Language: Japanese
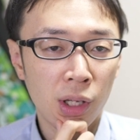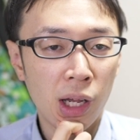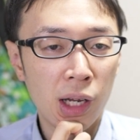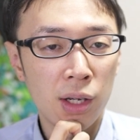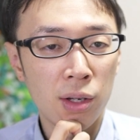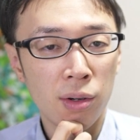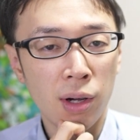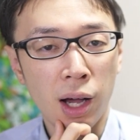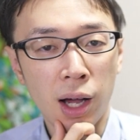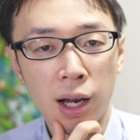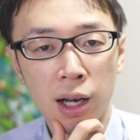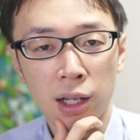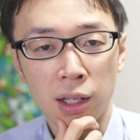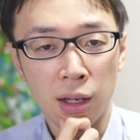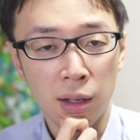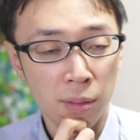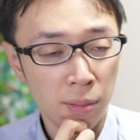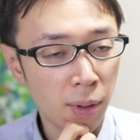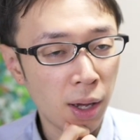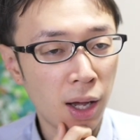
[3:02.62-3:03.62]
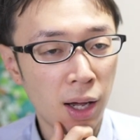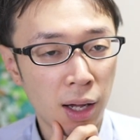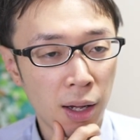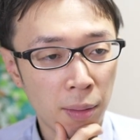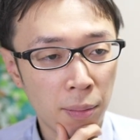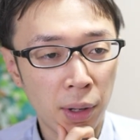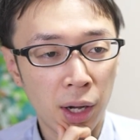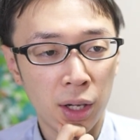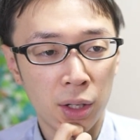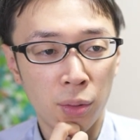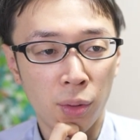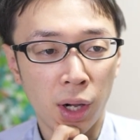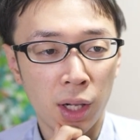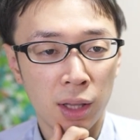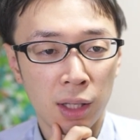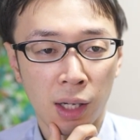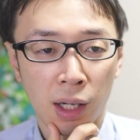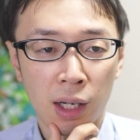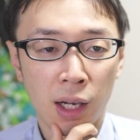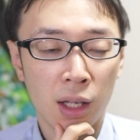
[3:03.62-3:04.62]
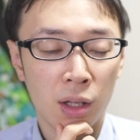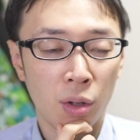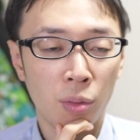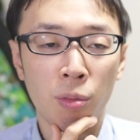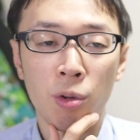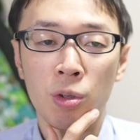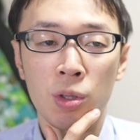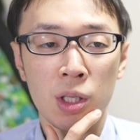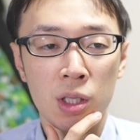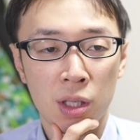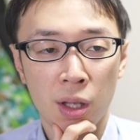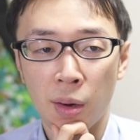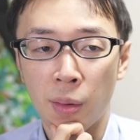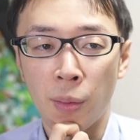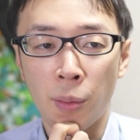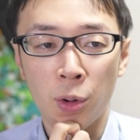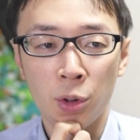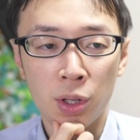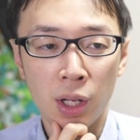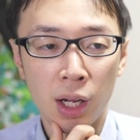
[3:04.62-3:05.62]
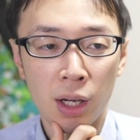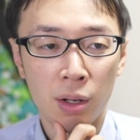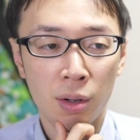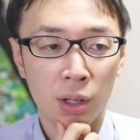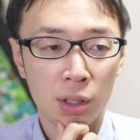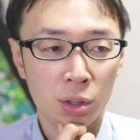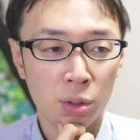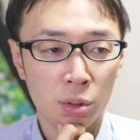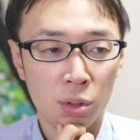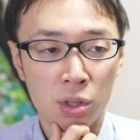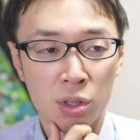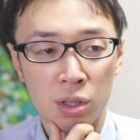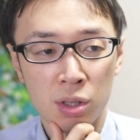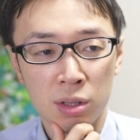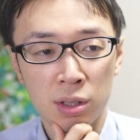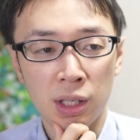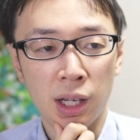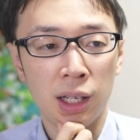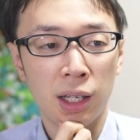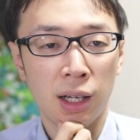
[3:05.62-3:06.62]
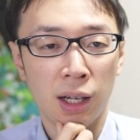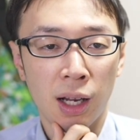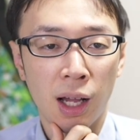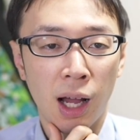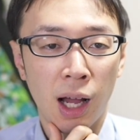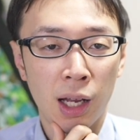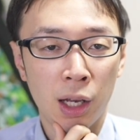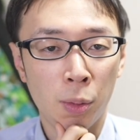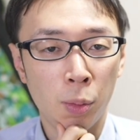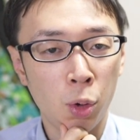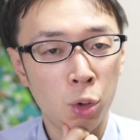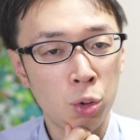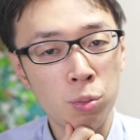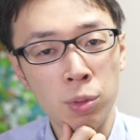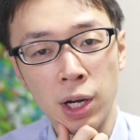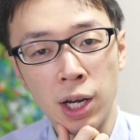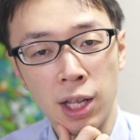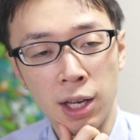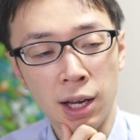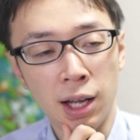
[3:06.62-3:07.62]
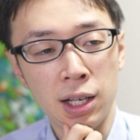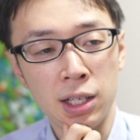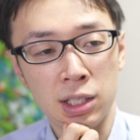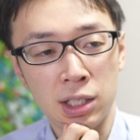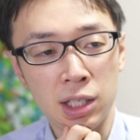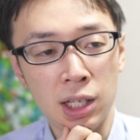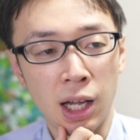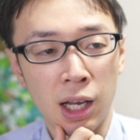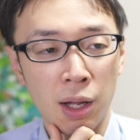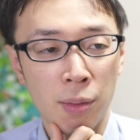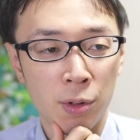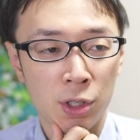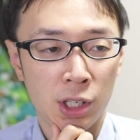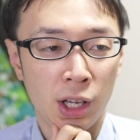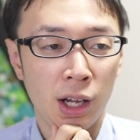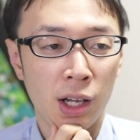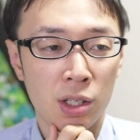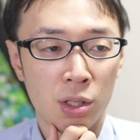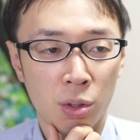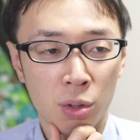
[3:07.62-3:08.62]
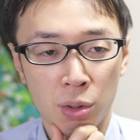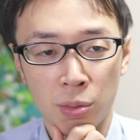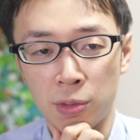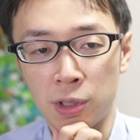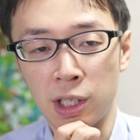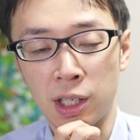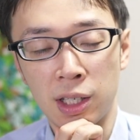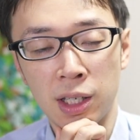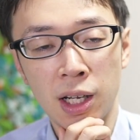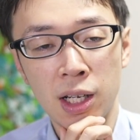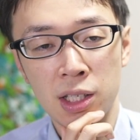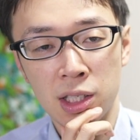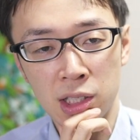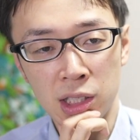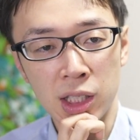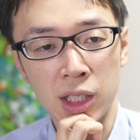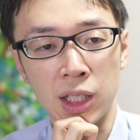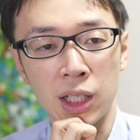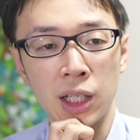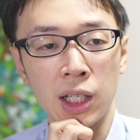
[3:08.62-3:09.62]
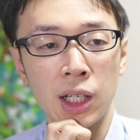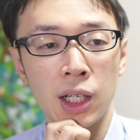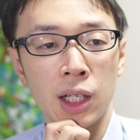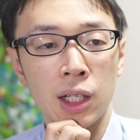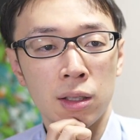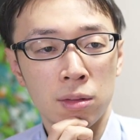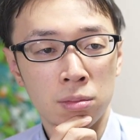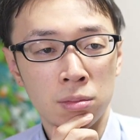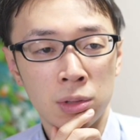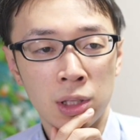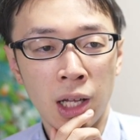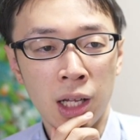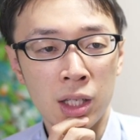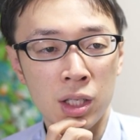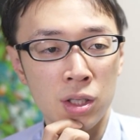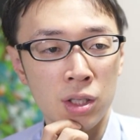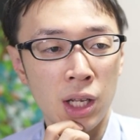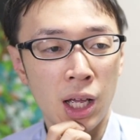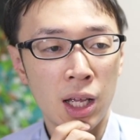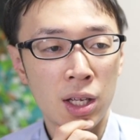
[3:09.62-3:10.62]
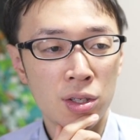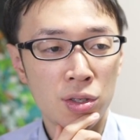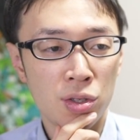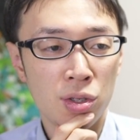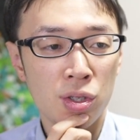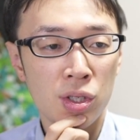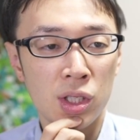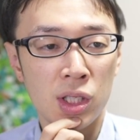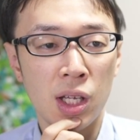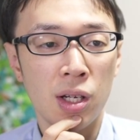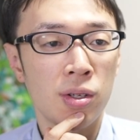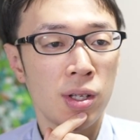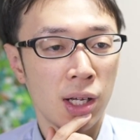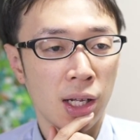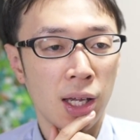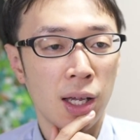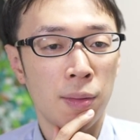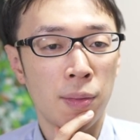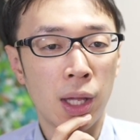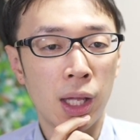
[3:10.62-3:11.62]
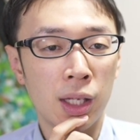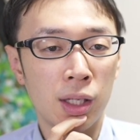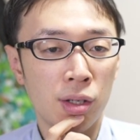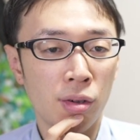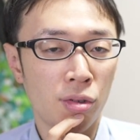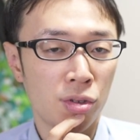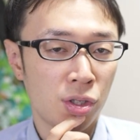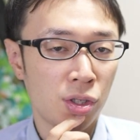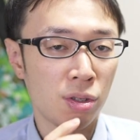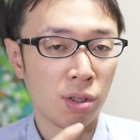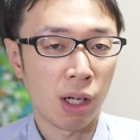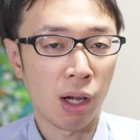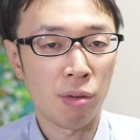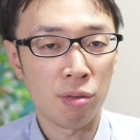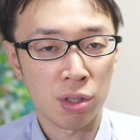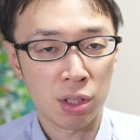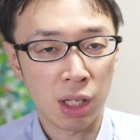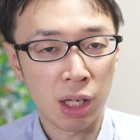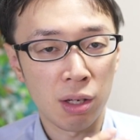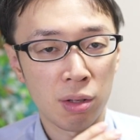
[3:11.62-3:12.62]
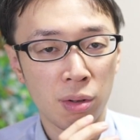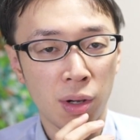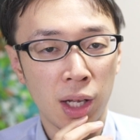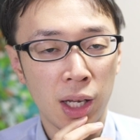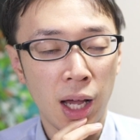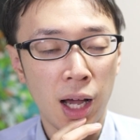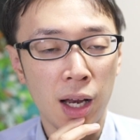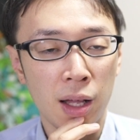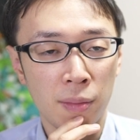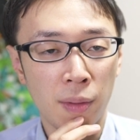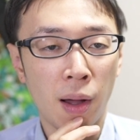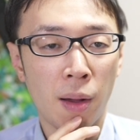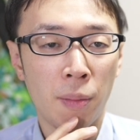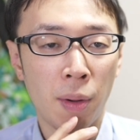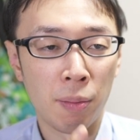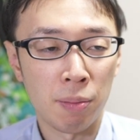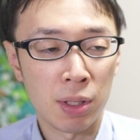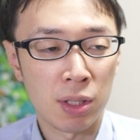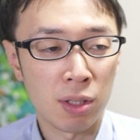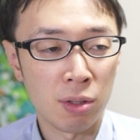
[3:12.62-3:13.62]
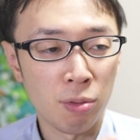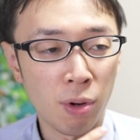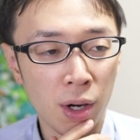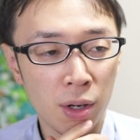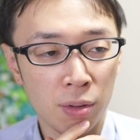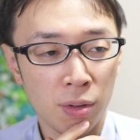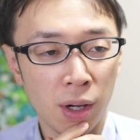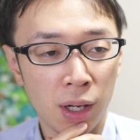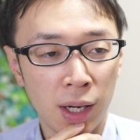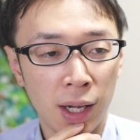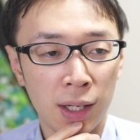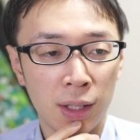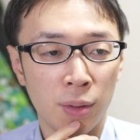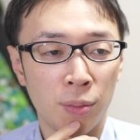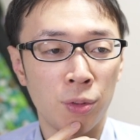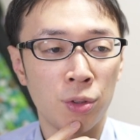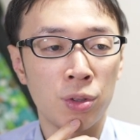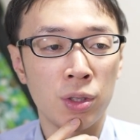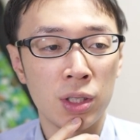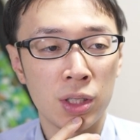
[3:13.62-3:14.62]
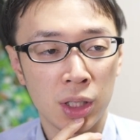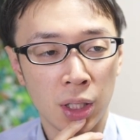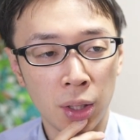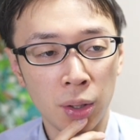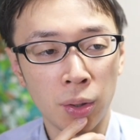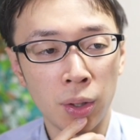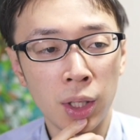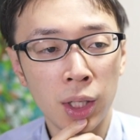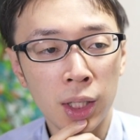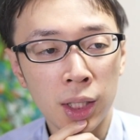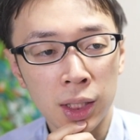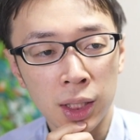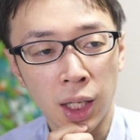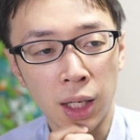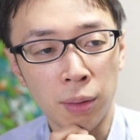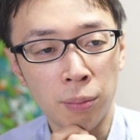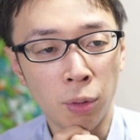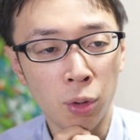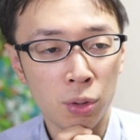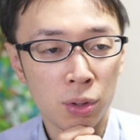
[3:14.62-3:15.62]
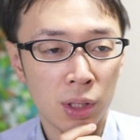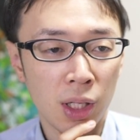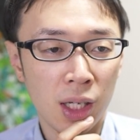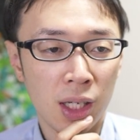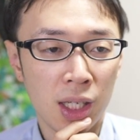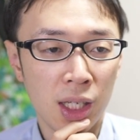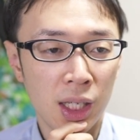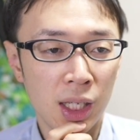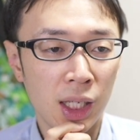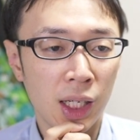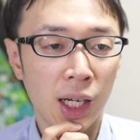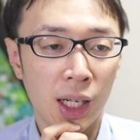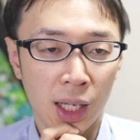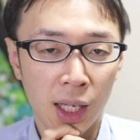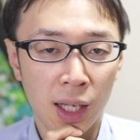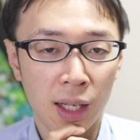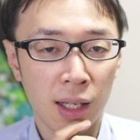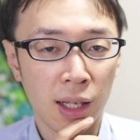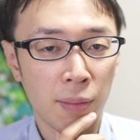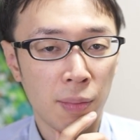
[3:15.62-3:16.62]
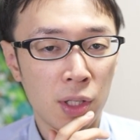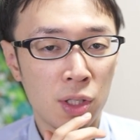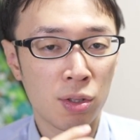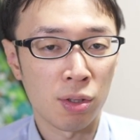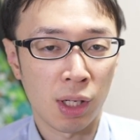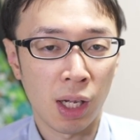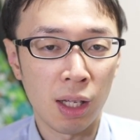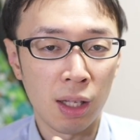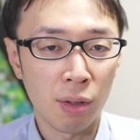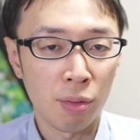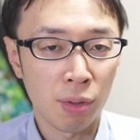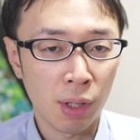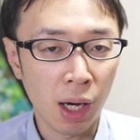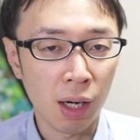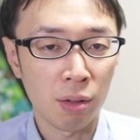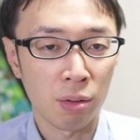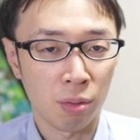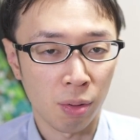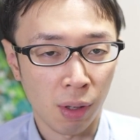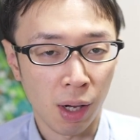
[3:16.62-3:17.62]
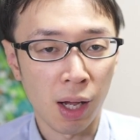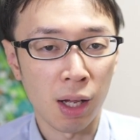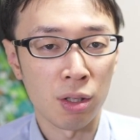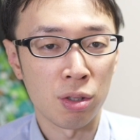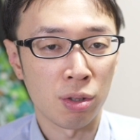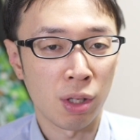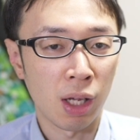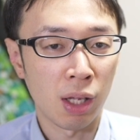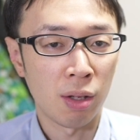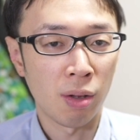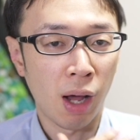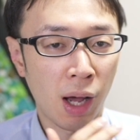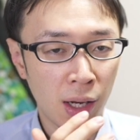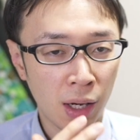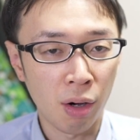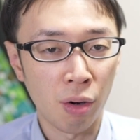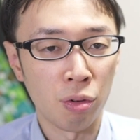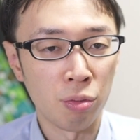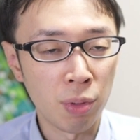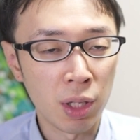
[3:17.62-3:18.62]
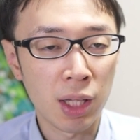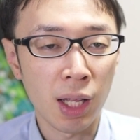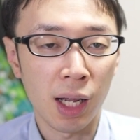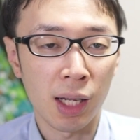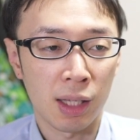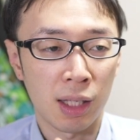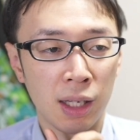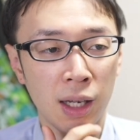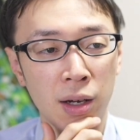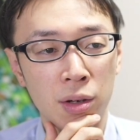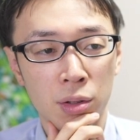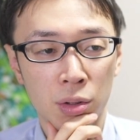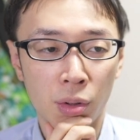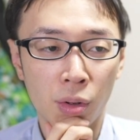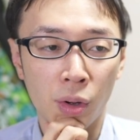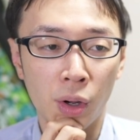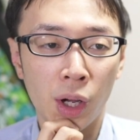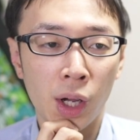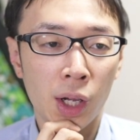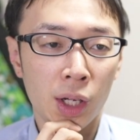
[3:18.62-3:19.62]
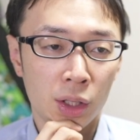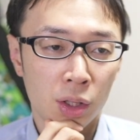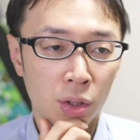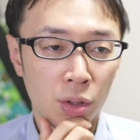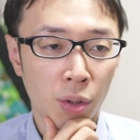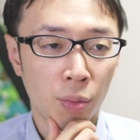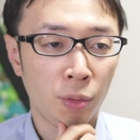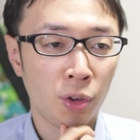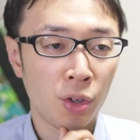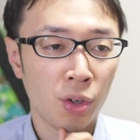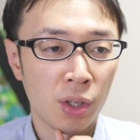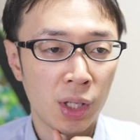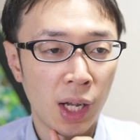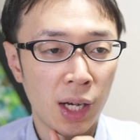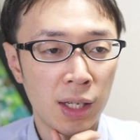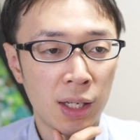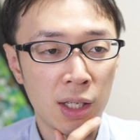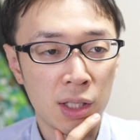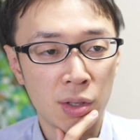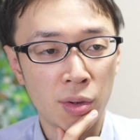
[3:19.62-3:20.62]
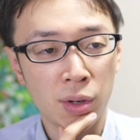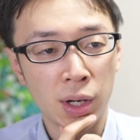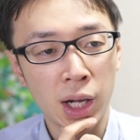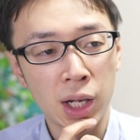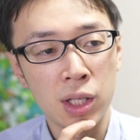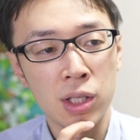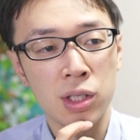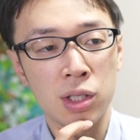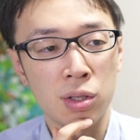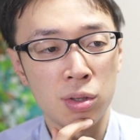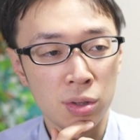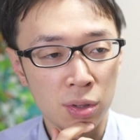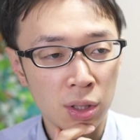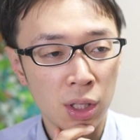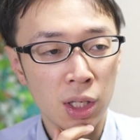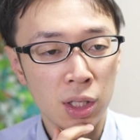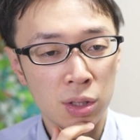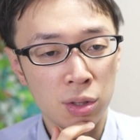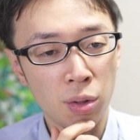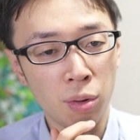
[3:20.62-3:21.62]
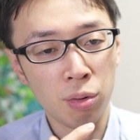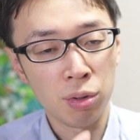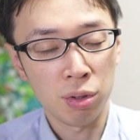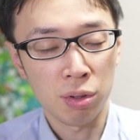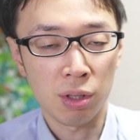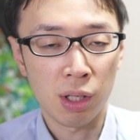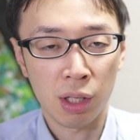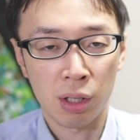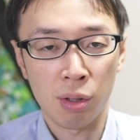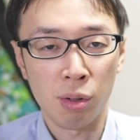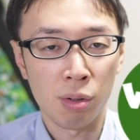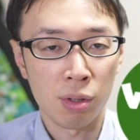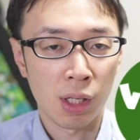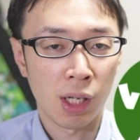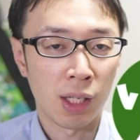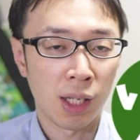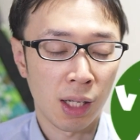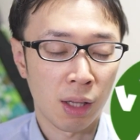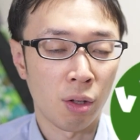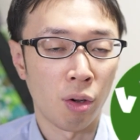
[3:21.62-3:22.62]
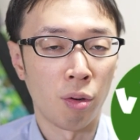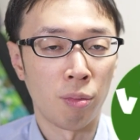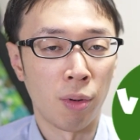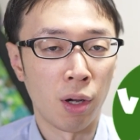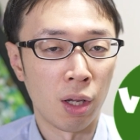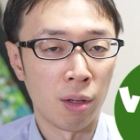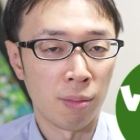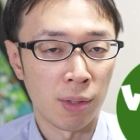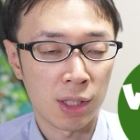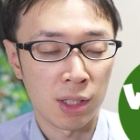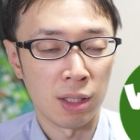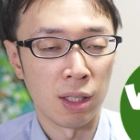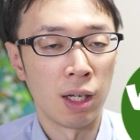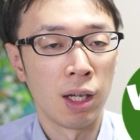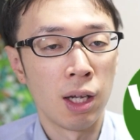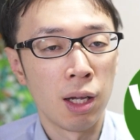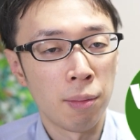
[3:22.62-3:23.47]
題量があればまあ良かったかなと思うんですけど問題量がちょっと少ないから穴も埋めれないし穴も探すこともできないしうん、単純に演習してるだけ勉強習慣をつけるとかであれば、まあ、別に悪くはないと思うんですけどただ目的がねやっぱり受験で受かるとか受験の穴を埋めたいってなるとちょっと物足りなさを感じるそういった教材だと思います、